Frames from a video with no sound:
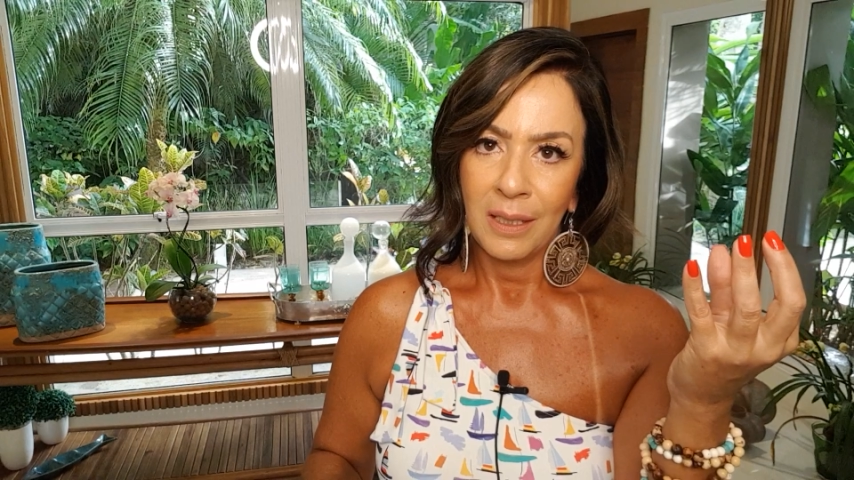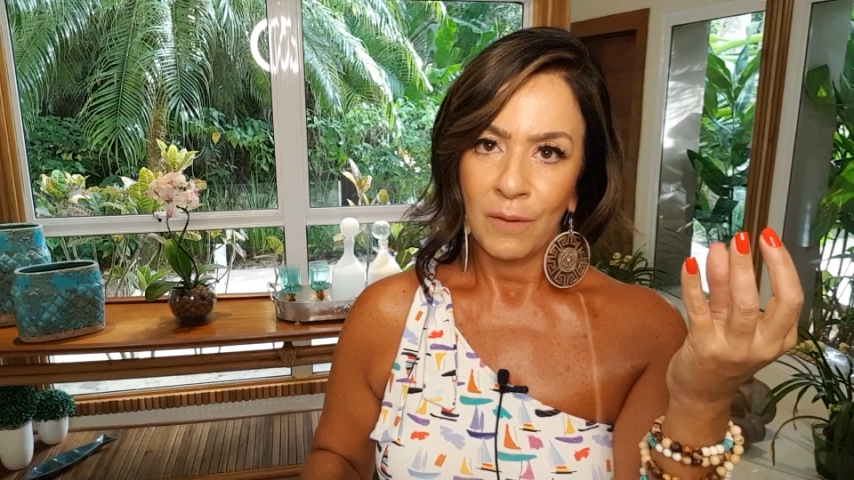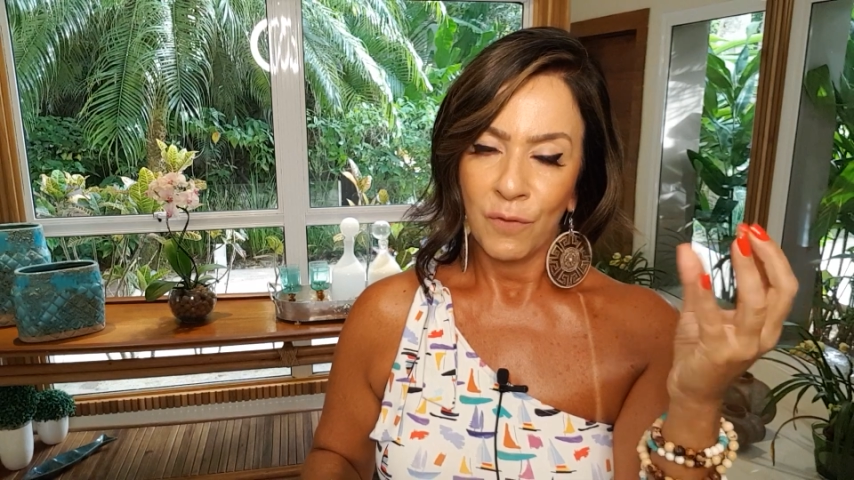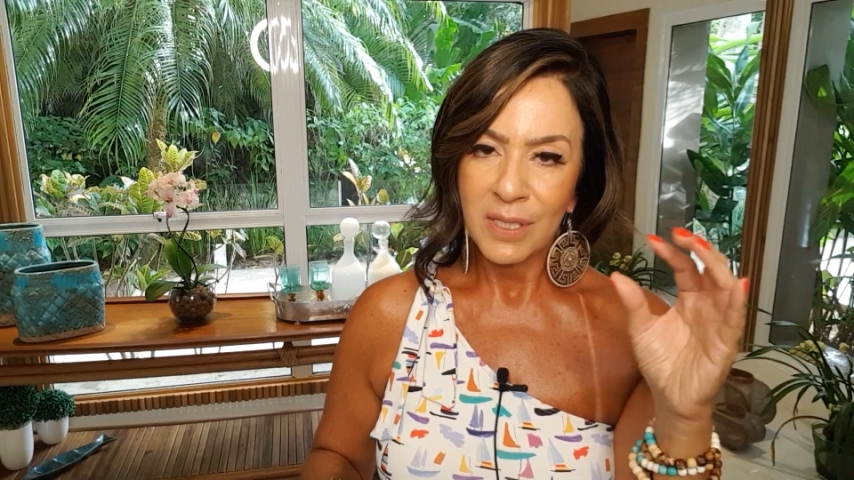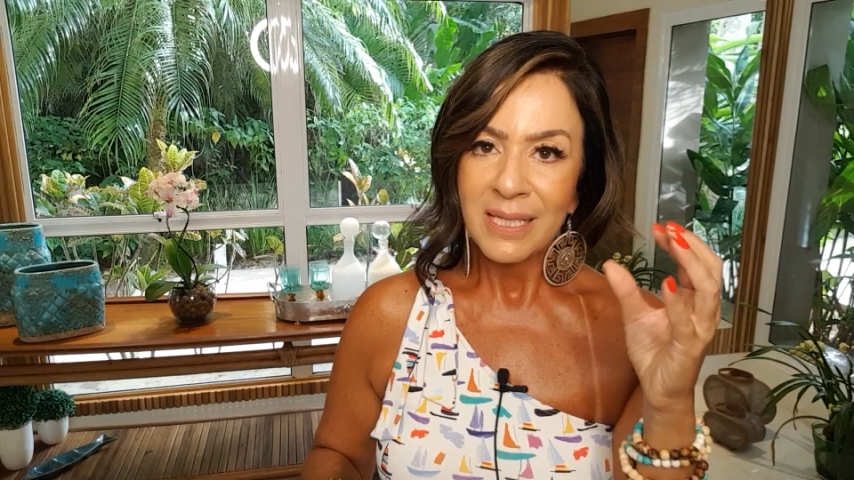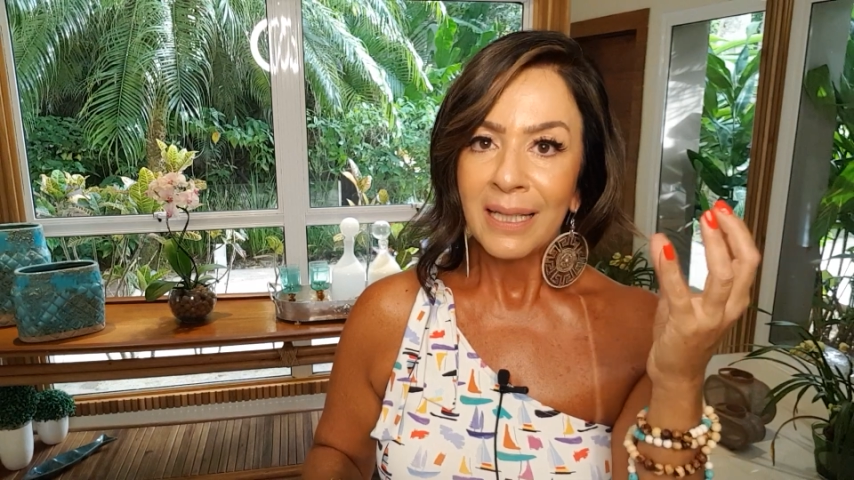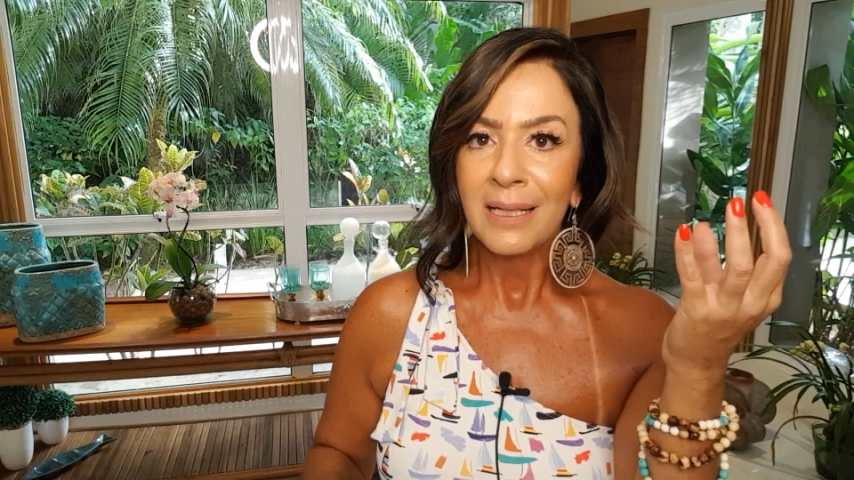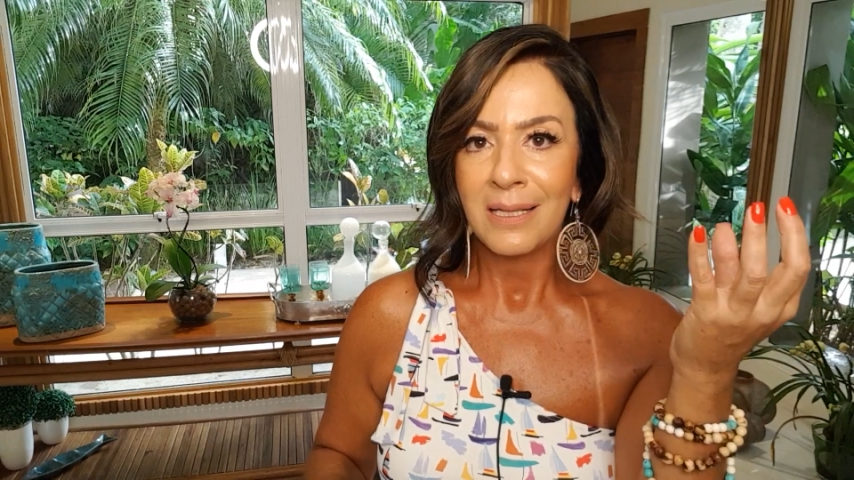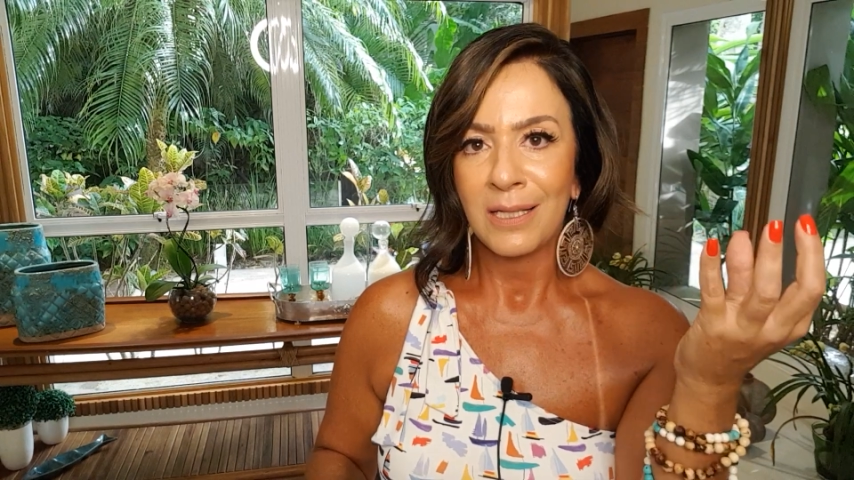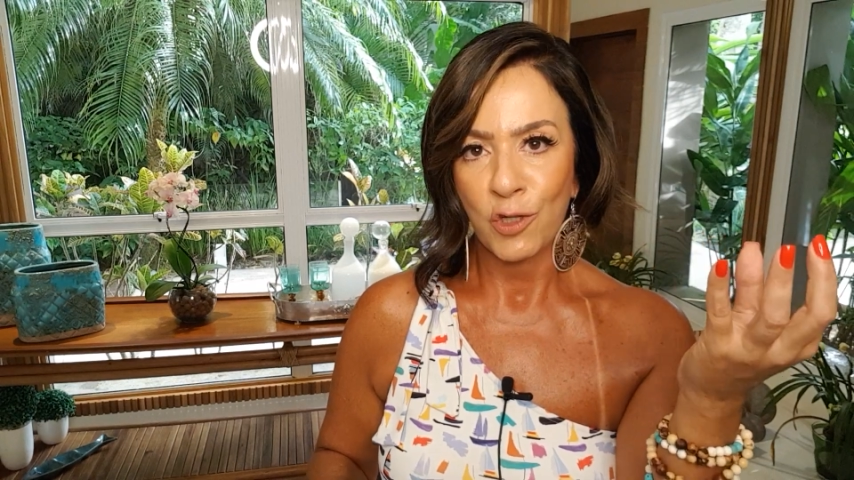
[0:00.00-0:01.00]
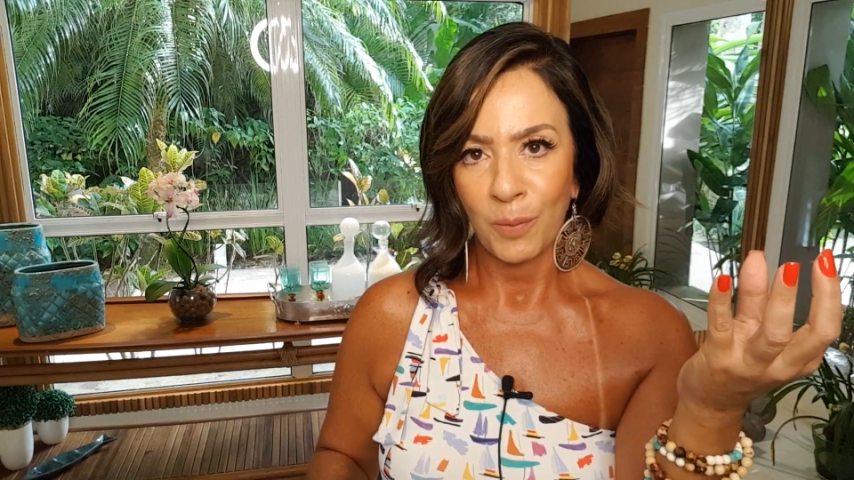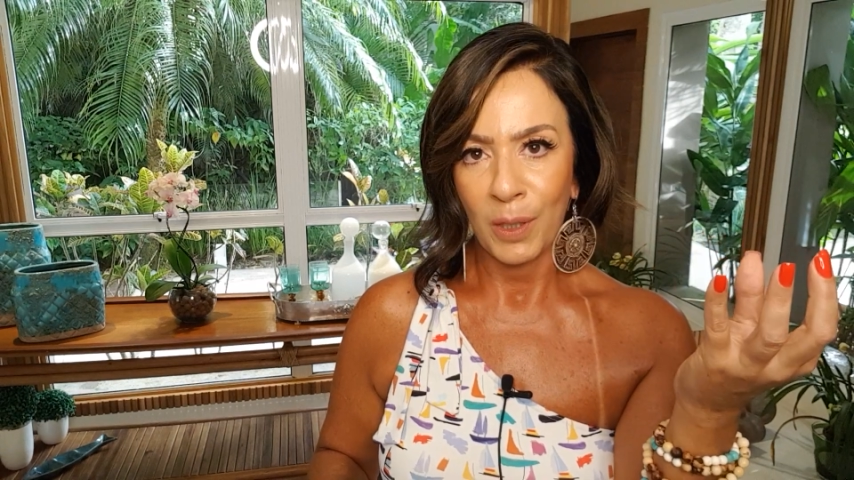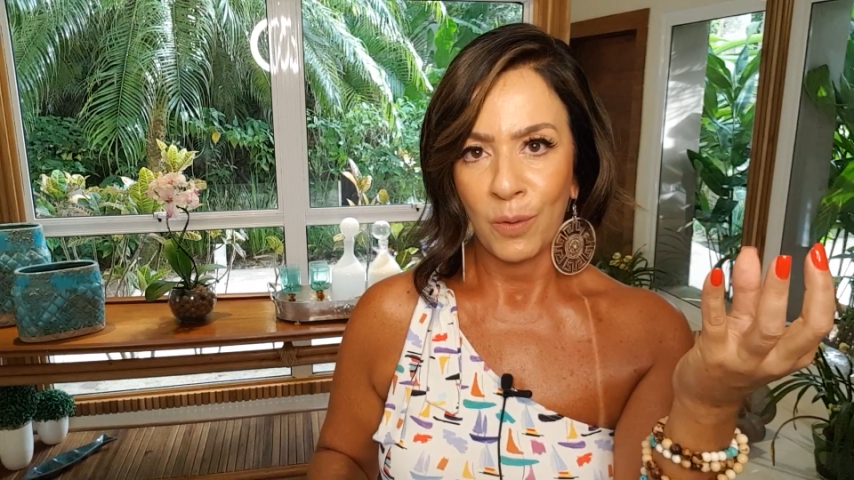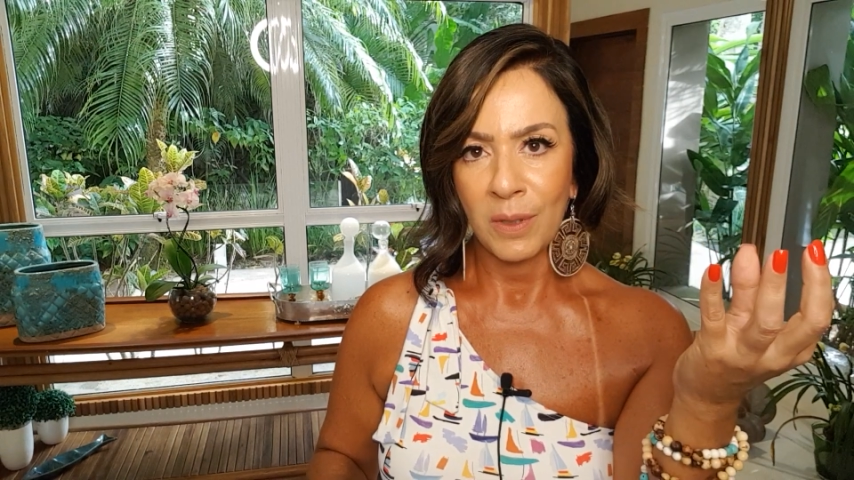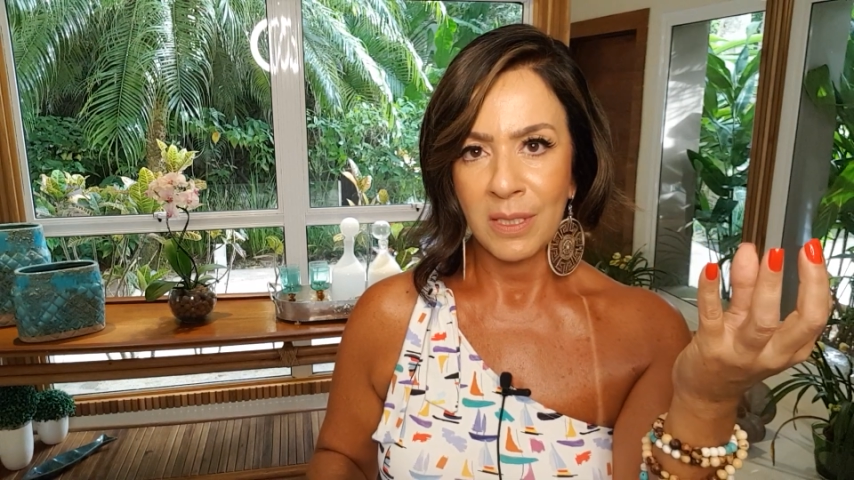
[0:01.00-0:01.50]
você deseja uma
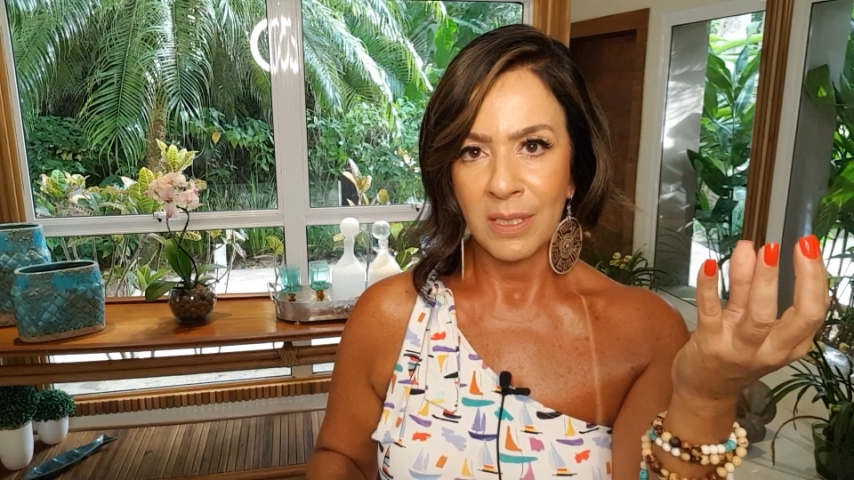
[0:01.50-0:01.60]
coisa,